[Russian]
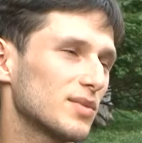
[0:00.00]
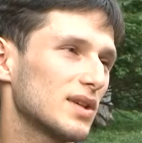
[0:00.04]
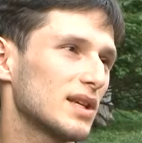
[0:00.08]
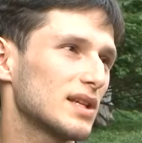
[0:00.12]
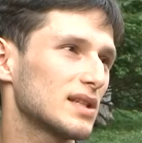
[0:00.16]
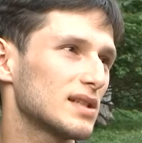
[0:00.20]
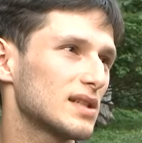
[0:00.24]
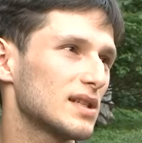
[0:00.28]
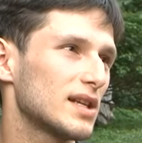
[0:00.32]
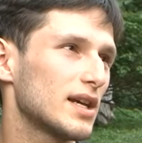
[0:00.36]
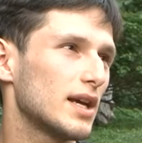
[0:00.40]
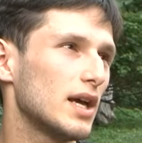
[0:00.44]

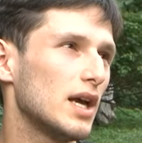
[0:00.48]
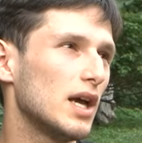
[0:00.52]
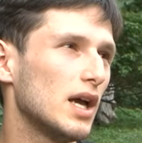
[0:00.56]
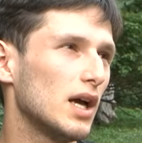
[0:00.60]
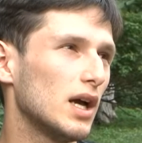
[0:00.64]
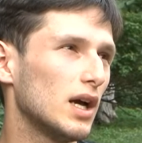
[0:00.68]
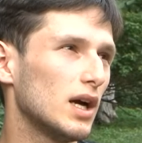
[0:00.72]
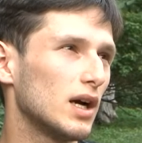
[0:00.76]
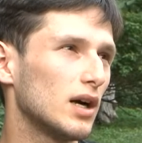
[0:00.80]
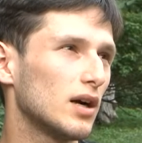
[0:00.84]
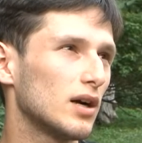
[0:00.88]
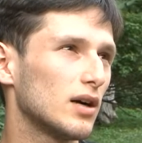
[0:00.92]
Если
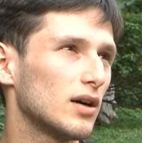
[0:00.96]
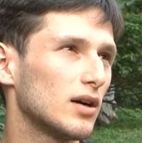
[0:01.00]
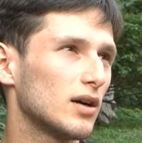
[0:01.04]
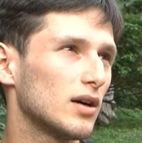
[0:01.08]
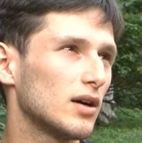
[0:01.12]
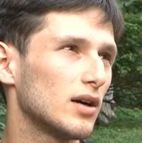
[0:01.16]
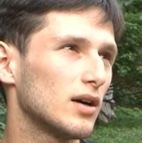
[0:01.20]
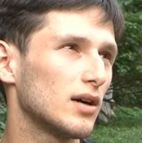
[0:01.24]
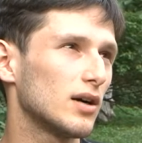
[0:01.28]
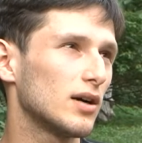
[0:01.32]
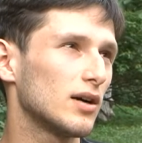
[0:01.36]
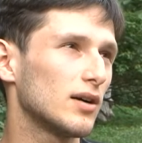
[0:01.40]

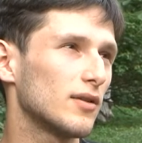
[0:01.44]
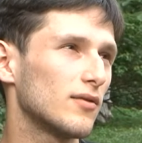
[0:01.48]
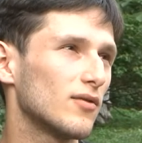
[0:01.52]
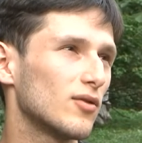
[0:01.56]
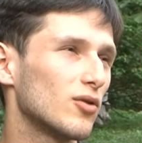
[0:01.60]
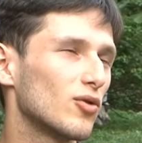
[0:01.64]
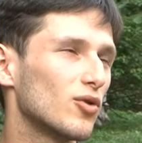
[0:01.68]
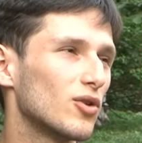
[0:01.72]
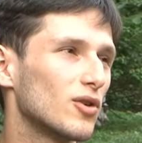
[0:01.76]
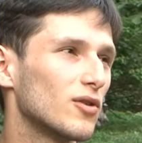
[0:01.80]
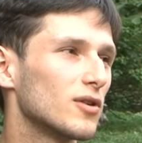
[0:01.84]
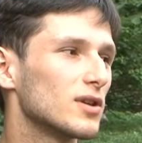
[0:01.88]
а
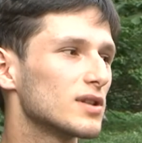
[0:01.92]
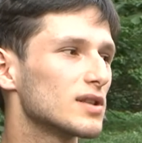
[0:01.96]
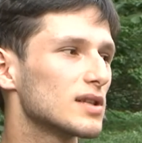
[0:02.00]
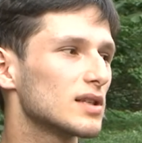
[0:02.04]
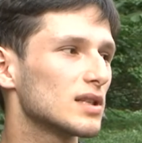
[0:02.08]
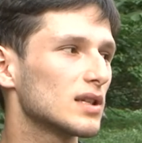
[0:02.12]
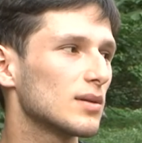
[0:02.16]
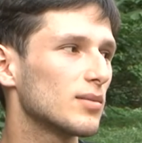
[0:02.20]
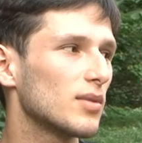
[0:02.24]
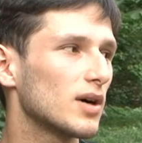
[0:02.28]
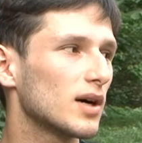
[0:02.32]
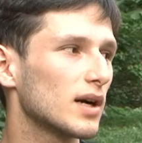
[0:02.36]
выгуливается
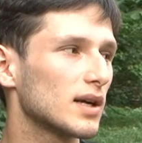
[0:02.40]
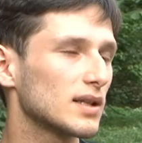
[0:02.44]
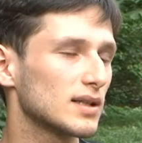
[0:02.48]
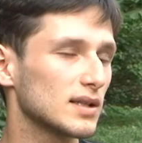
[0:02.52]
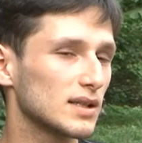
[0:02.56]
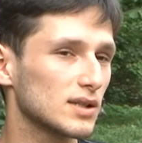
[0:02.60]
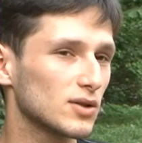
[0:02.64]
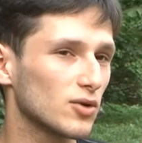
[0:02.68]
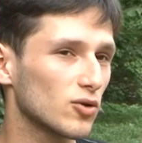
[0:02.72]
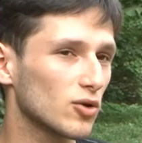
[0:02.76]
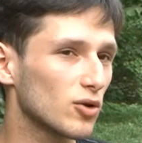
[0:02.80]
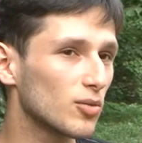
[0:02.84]
собака
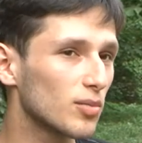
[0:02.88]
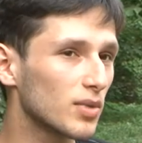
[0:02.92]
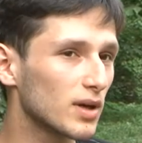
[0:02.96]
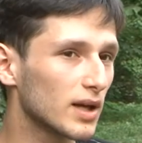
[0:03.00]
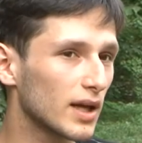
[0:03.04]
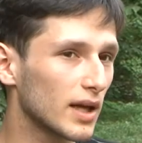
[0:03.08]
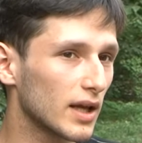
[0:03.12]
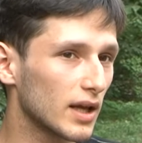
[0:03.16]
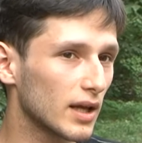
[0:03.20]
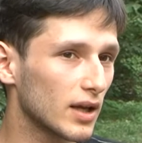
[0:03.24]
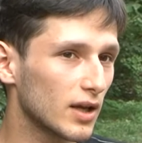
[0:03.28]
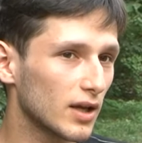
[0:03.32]
за 100
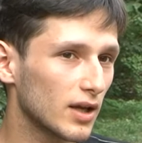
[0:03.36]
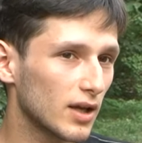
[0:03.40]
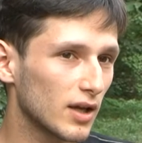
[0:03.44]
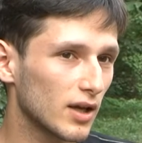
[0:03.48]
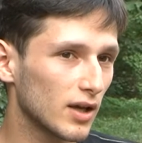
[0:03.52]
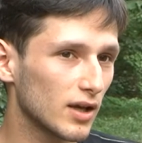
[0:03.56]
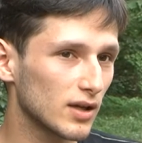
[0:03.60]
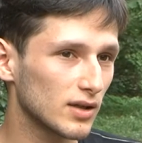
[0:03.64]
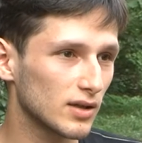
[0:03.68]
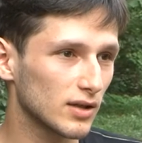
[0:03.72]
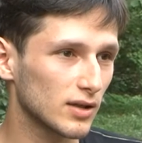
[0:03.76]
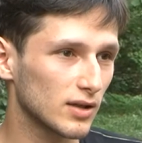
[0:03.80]
рублей
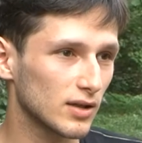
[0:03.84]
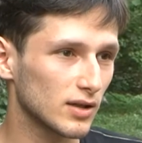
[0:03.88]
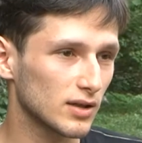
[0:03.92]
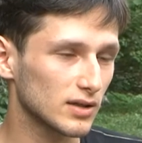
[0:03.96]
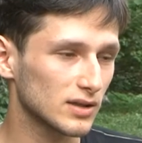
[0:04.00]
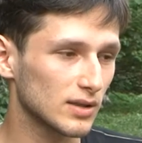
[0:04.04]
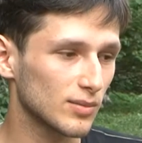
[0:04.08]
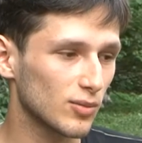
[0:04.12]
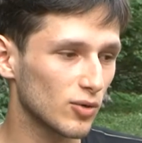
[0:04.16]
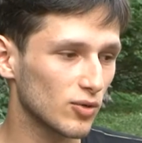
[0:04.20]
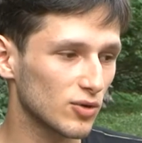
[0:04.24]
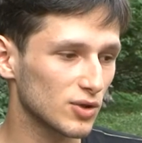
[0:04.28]
э,
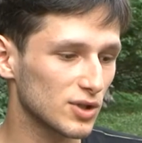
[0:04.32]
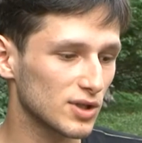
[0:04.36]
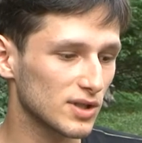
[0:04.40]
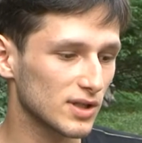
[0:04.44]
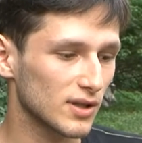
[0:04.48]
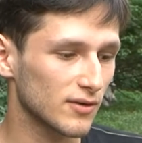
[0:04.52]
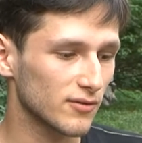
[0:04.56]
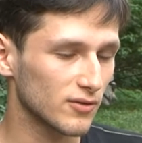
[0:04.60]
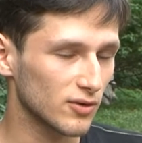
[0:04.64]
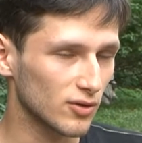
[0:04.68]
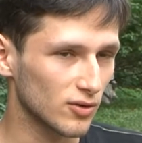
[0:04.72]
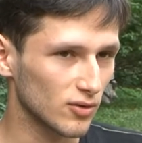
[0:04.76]
за
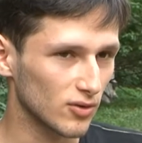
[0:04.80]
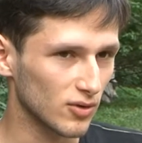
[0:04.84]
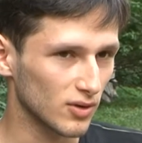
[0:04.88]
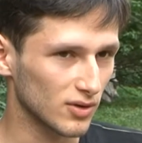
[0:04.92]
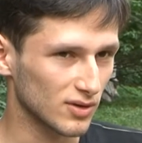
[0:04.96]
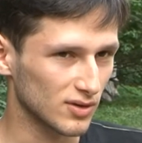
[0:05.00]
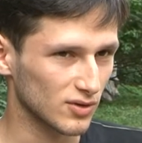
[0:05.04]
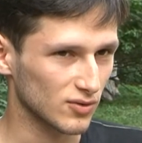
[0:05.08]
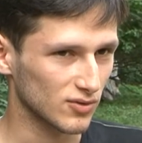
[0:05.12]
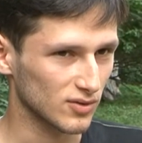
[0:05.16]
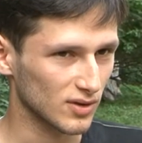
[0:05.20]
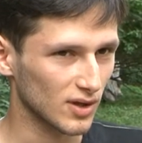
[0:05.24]
полчаса
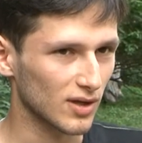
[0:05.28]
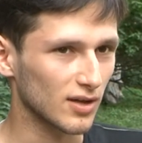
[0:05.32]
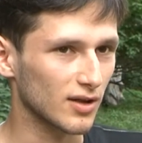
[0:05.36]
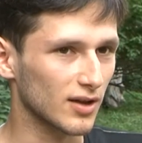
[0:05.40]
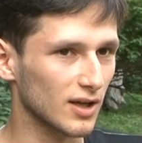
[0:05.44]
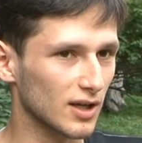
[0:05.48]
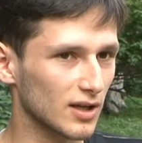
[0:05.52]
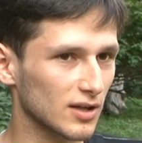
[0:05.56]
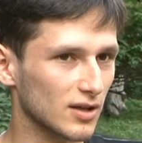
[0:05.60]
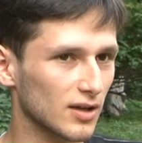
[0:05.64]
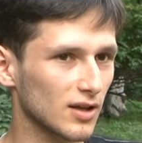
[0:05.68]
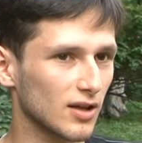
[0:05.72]
выгул, ну,
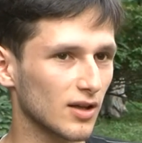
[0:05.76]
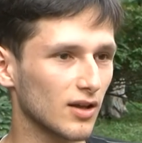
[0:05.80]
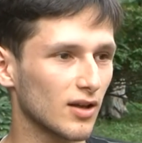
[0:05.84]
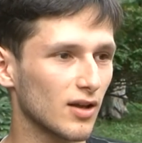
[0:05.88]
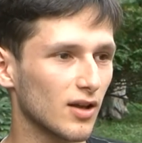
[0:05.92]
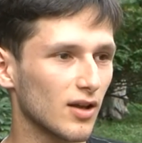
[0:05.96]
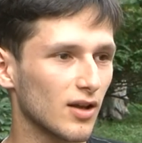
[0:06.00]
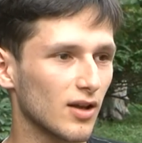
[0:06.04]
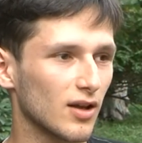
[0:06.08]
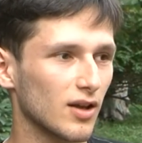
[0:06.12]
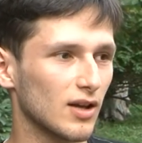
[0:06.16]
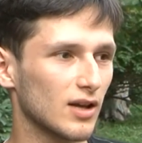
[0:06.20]
стандартный,
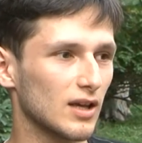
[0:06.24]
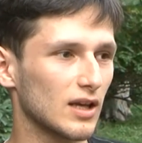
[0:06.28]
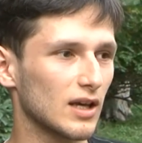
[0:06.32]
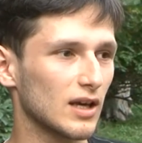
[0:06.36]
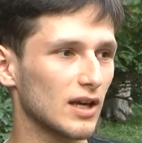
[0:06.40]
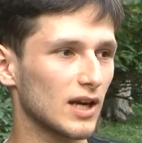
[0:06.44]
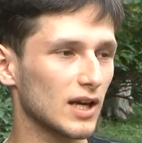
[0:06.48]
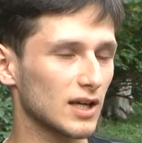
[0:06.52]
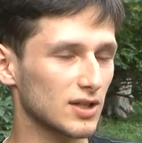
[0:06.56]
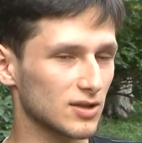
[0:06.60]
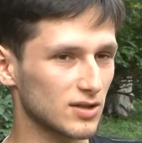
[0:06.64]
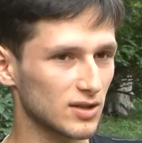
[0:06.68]
и
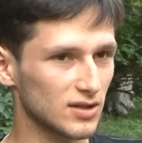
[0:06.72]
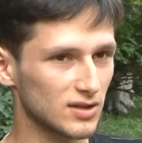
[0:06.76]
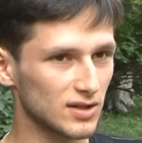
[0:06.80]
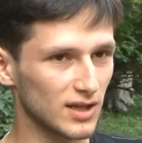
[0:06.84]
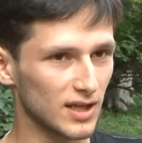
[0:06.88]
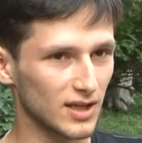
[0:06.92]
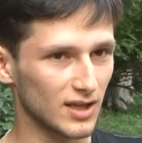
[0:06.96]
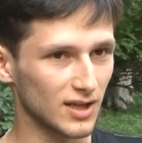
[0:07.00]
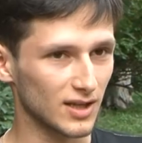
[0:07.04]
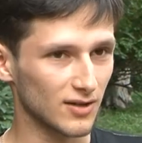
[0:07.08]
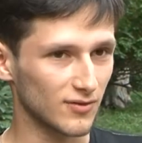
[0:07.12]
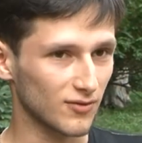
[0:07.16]
каждый
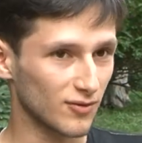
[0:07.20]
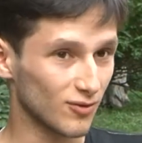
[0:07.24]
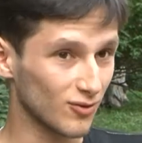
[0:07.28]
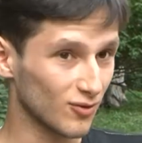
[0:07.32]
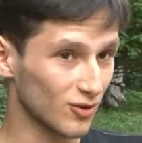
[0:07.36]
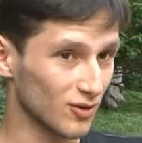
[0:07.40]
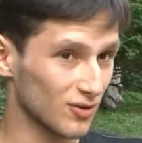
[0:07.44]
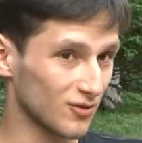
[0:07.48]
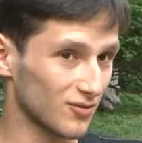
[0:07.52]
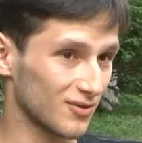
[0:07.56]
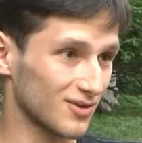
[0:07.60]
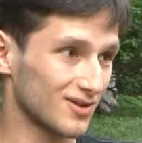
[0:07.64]
день надо
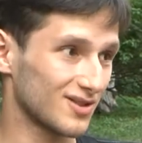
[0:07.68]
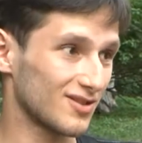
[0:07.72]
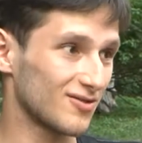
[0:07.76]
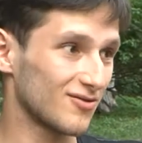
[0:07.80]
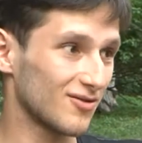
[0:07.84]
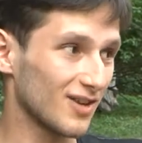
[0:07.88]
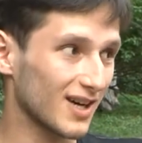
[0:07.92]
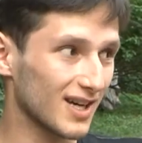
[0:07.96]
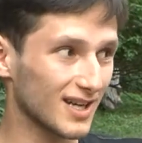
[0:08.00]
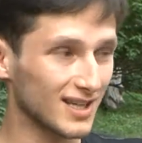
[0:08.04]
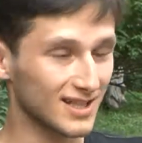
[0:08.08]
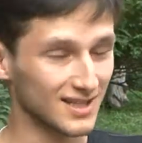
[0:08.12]
выгуливать
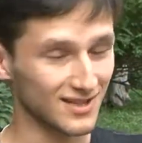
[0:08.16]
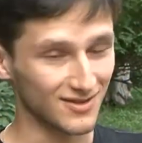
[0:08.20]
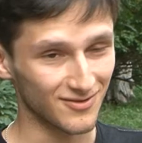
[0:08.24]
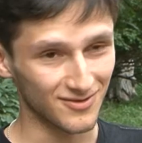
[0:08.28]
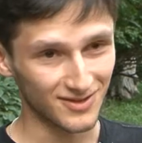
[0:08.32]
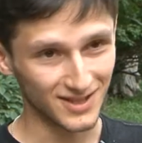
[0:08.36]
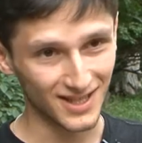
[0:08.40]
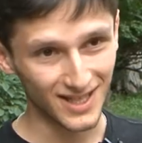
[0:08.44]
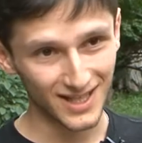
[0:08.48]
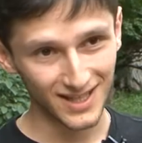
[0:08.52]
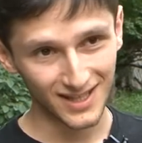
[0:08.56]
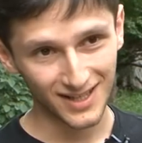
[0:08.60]
два раза
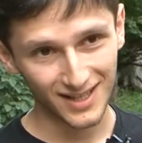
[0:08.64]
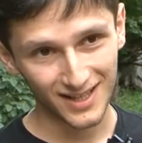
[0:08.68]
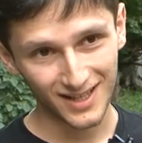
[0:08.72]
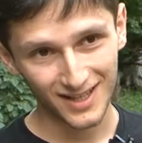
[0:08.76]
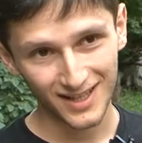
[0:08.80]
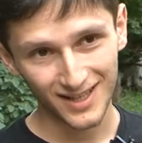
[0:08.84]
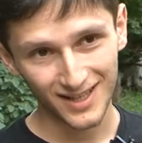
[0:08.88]
в день,